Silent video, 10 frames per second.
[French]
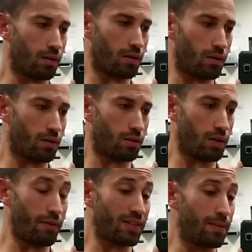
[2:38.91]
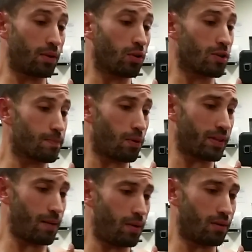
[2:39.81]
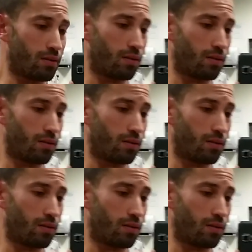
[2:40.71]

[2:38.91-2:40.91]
euh, elle est facilement transportable.